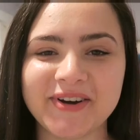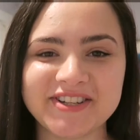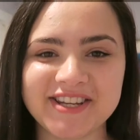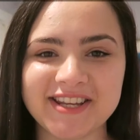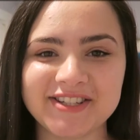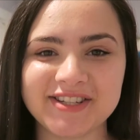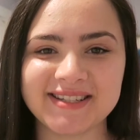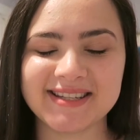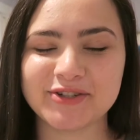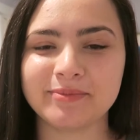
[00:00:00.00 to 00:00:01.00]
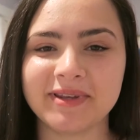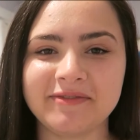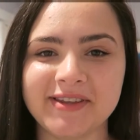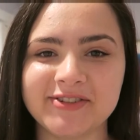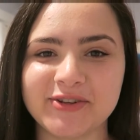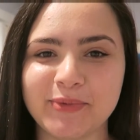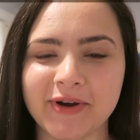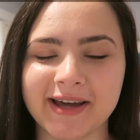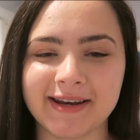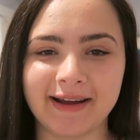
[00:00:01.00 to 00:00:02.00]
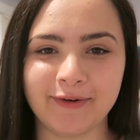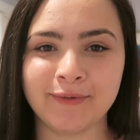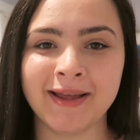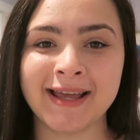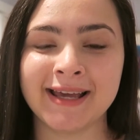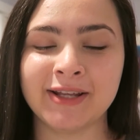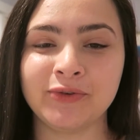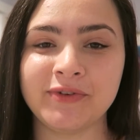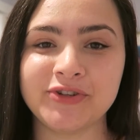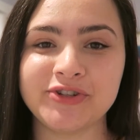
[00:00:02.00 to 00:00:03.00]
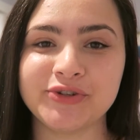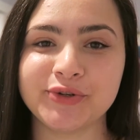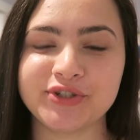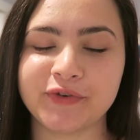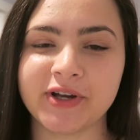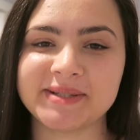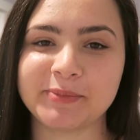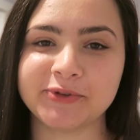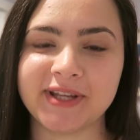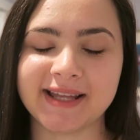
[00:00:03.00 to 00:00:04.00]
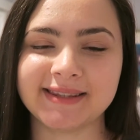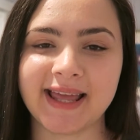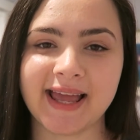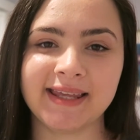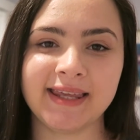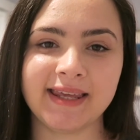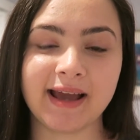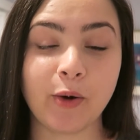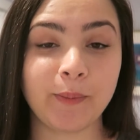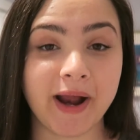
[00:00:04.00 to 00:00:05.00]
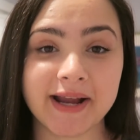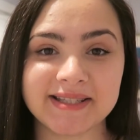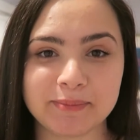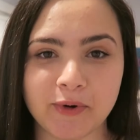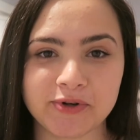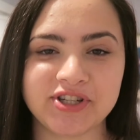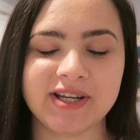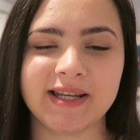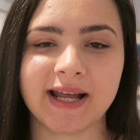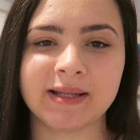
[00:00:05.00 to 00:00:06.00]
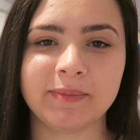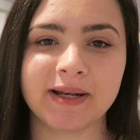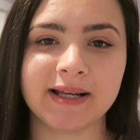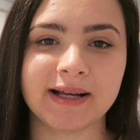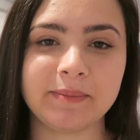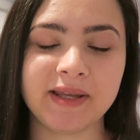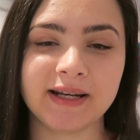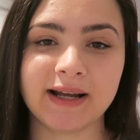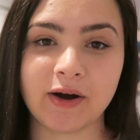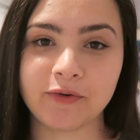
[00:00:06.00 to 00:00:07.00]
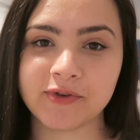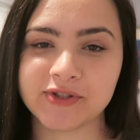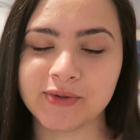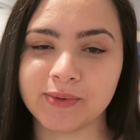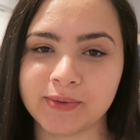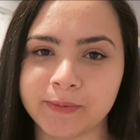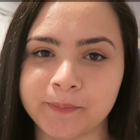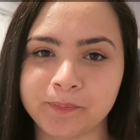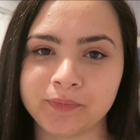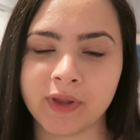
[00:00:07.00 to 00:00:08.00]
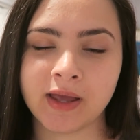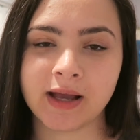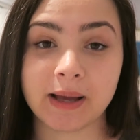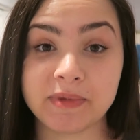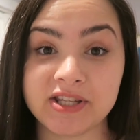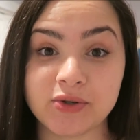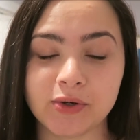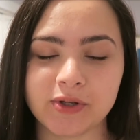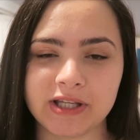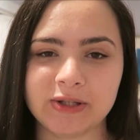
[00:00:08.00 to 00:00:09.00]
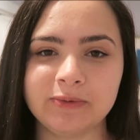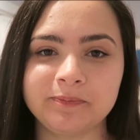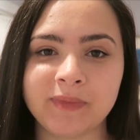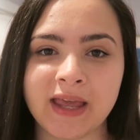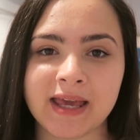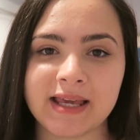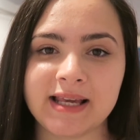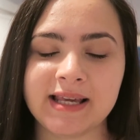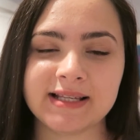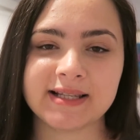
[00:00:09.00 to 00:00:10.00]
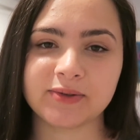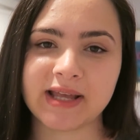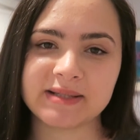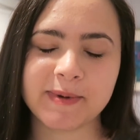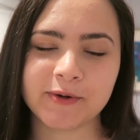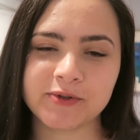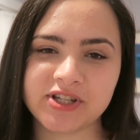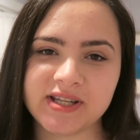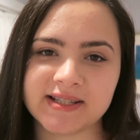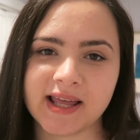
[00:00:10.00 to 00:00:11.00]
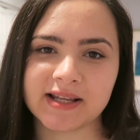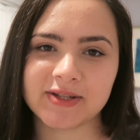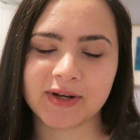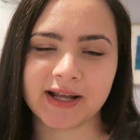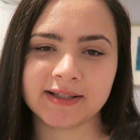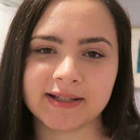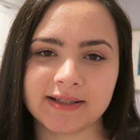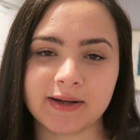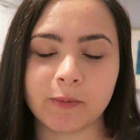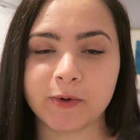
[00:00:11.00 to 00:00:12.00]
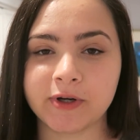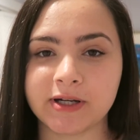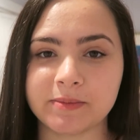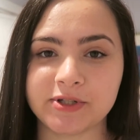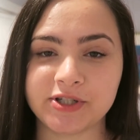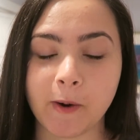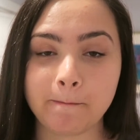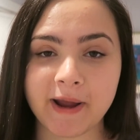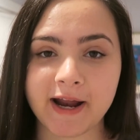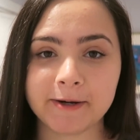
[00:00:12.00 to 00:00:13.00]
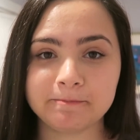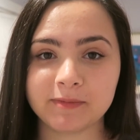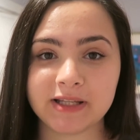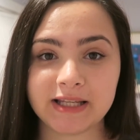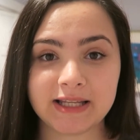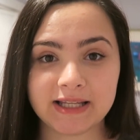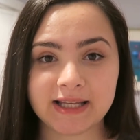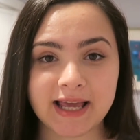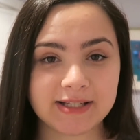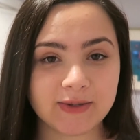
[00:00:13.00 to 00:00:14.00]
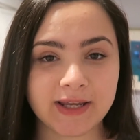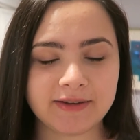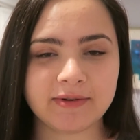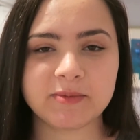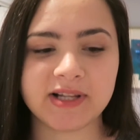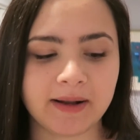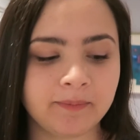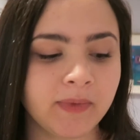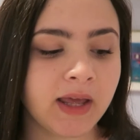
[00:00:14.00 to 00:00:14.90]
Oi gente, sejam bem-vindos ao meu canal. No vídeo de hoje eu vou responder a tag Au Pair Responde, criada pela Camila Alves do Cabide Colorido. E são 10 perguntinhas relacionadas ao programa de Au Pair. E é isso aí, vamos lá.